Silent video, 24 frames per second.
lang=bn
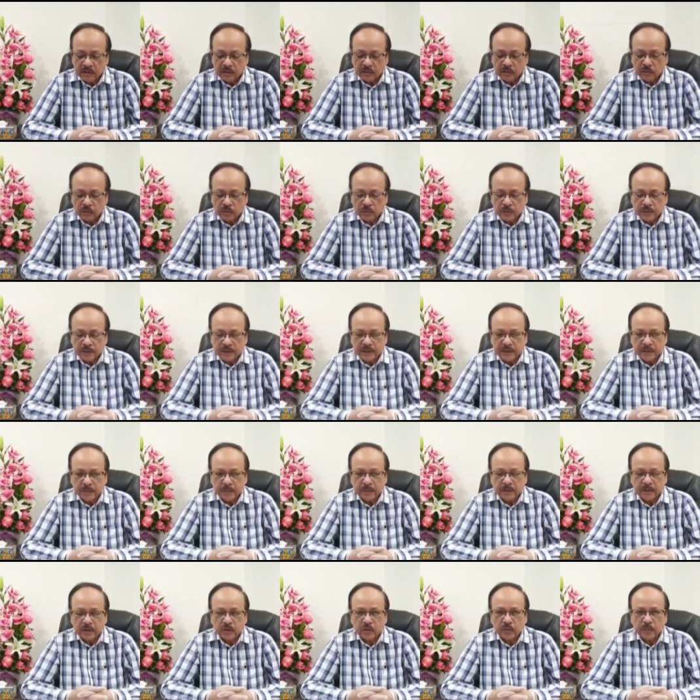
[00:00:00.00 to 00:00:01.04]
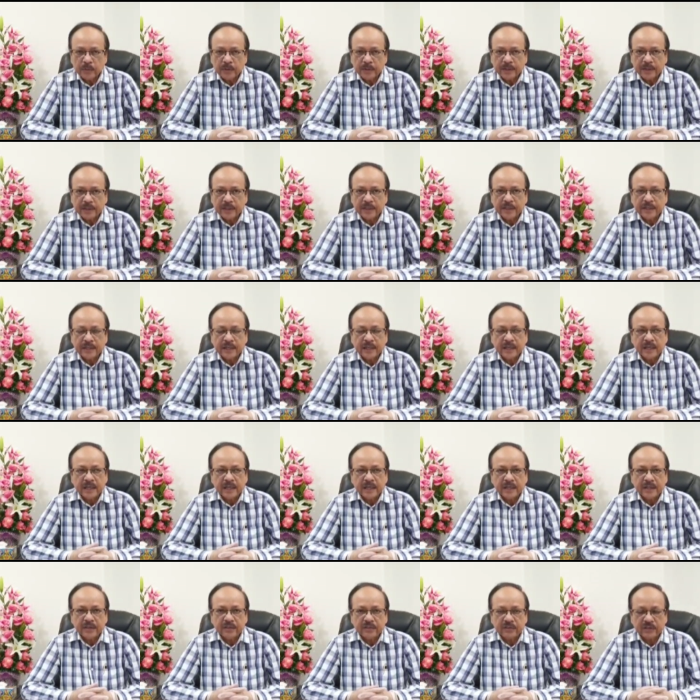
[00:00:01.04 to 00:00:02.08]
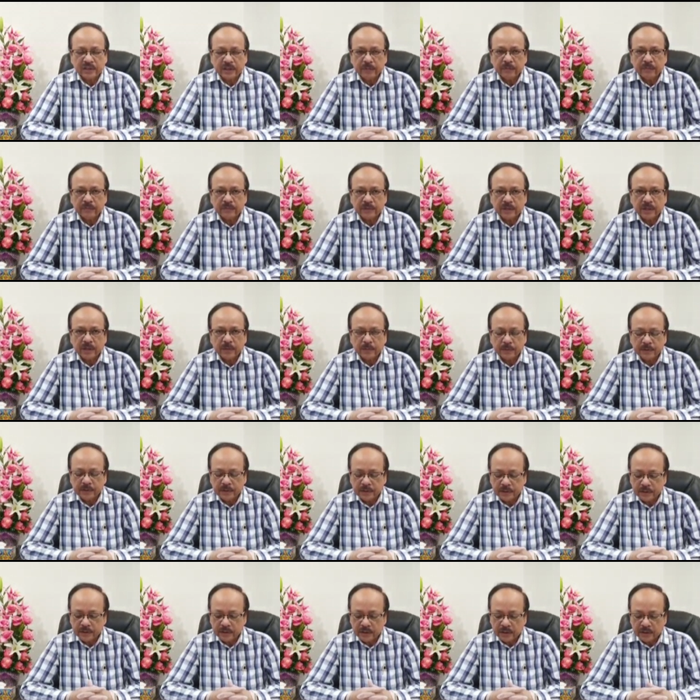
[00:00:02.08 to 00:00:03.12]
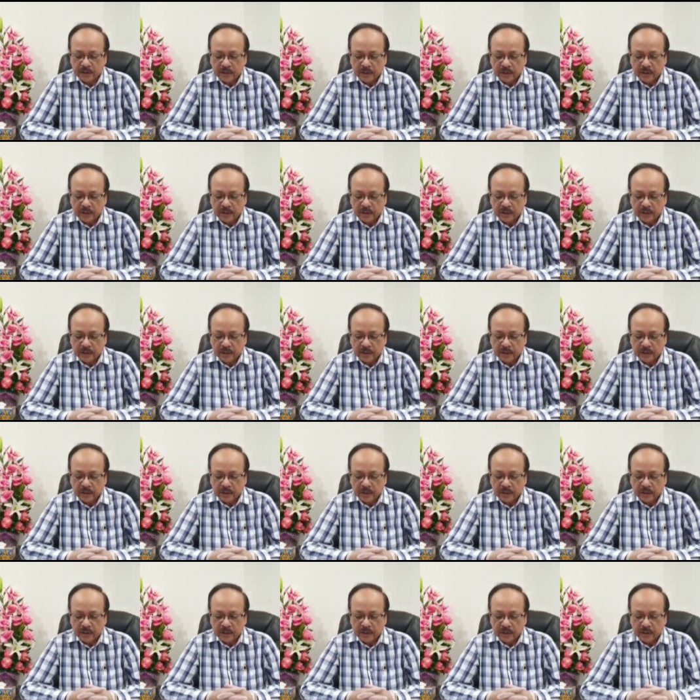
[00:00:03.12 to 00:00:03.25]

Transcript: সো এদের মাধ্যমে ক্রেডিট গ্যারান্টি স্কিমটা আমাদের